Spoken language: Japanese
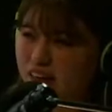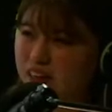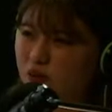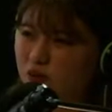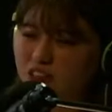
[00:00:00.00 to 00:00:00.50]

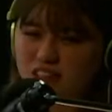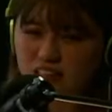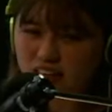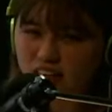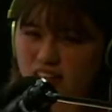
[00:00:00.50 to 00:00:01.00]
この1
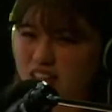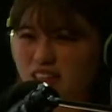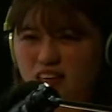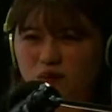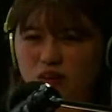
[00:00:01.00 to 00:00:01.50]
年間、1
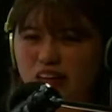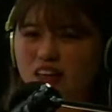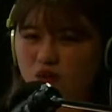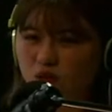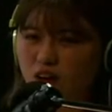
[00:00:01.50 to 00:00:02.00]
年間もないけ
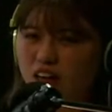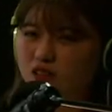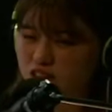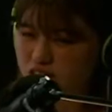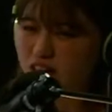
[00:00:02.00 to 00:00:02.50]
ど、半
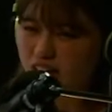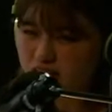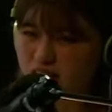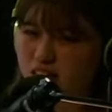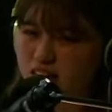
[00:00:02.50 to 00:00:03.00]
年ぐらいで
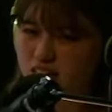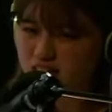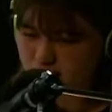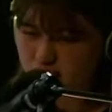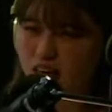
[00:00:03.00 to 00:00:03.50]
すね、
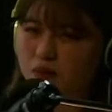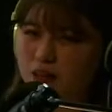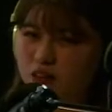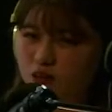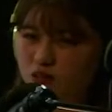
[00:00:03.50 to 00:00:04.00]
しっかり
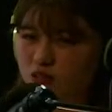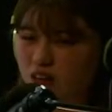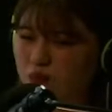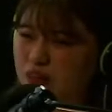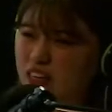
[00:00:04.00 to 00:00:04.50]
勉強を
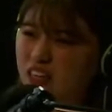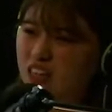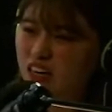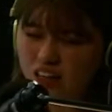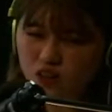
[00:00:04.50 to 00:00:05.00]
頑張っていき
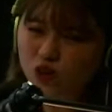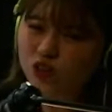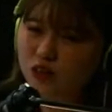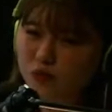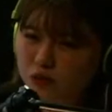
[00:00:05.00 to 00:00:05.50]
たいなというふ
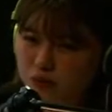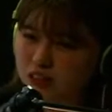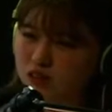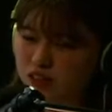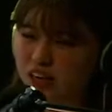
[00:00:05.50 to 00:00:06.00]
うに思いま
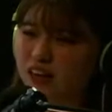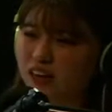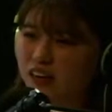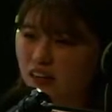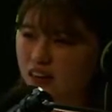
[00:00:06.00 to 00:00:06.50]
すので、
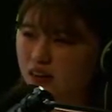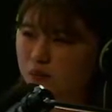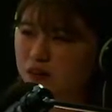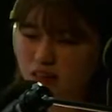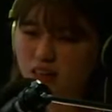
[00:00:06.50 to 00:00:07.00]

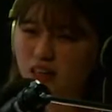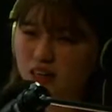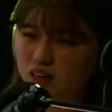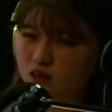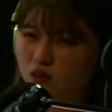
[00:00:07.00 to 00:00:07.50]
また、
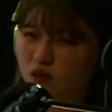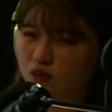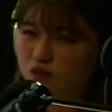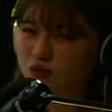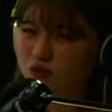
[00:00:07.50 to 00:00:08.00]
あ
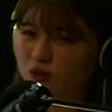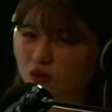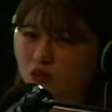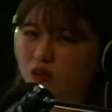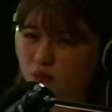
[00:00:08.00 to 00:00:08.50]
の、
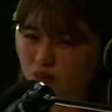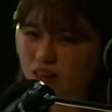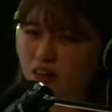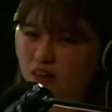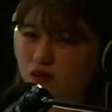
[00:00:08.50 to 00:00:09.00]
トーク力も
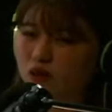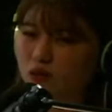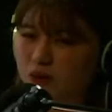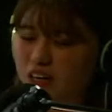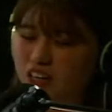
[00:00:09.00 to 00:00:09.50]
ね、どんど
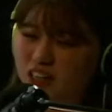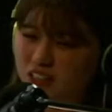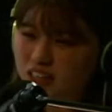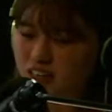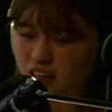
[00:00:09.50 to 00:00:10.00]
ん磨いていき
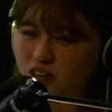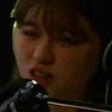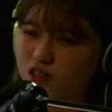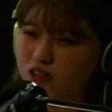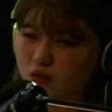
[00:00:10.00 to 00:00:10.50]
たいなとい
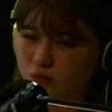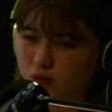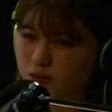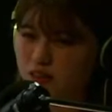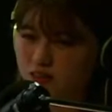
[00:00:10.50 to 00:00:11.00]
うふうに思い
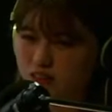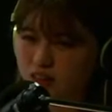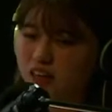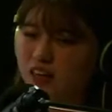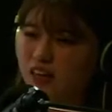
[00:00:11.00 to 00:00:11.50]
ますので
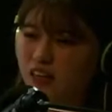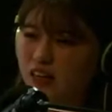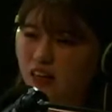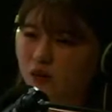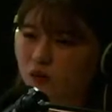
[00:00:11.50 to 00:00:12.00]
ね、
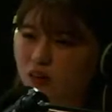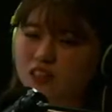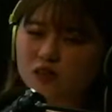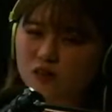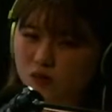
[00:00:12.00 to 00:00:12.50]
あの、
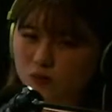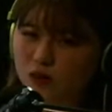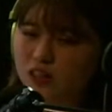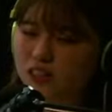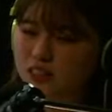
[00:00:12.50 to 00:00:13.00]
ラジオの方も
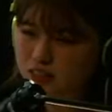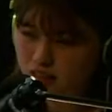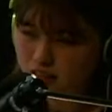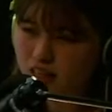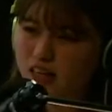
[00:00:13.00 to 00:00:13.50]
引き続
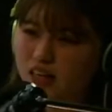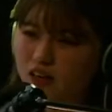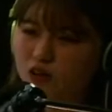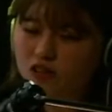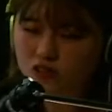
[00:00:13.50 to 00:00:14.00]
き
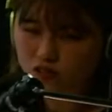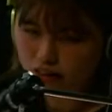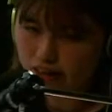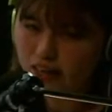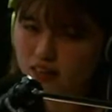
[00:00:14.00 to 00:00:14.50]
よろしくお
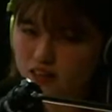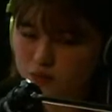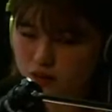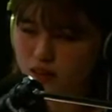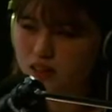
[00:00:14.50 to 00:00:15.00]
願いいたし
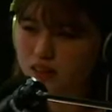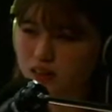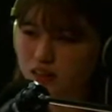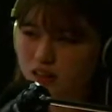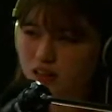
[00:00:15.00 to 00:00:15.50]
ます。
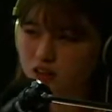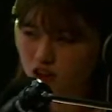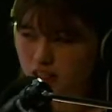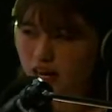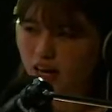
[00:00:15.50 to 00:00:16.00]
そ
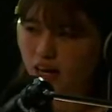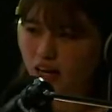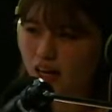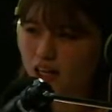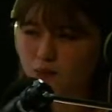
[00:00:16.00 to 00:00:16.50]
して、
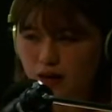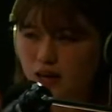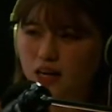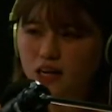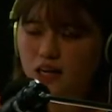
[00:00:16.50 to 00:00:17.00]
今、
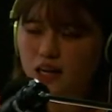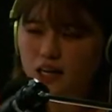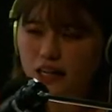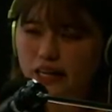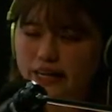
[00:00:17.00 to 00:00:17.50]

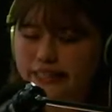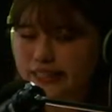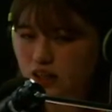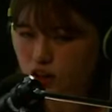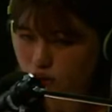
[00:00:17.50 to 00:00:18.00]
流し
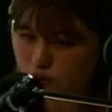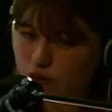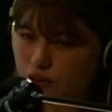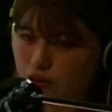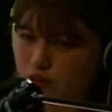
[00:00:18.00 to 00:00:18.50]
ている
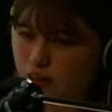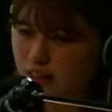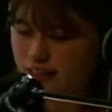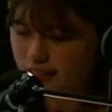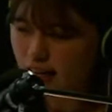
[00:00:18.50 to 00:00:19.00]
曲は
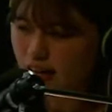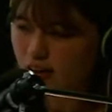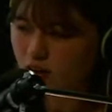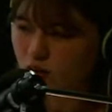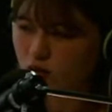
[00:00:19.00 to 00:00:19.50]
ですね、
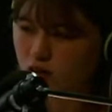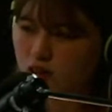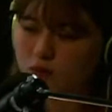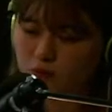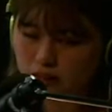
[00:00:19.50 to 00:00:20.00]
こち
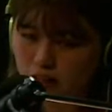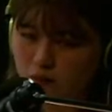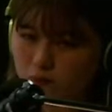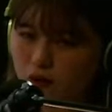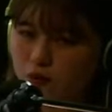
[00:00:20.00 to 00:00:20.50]
らもま
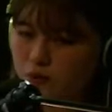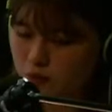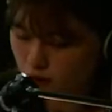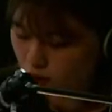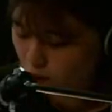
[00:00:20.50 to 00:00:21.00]
た Perfume の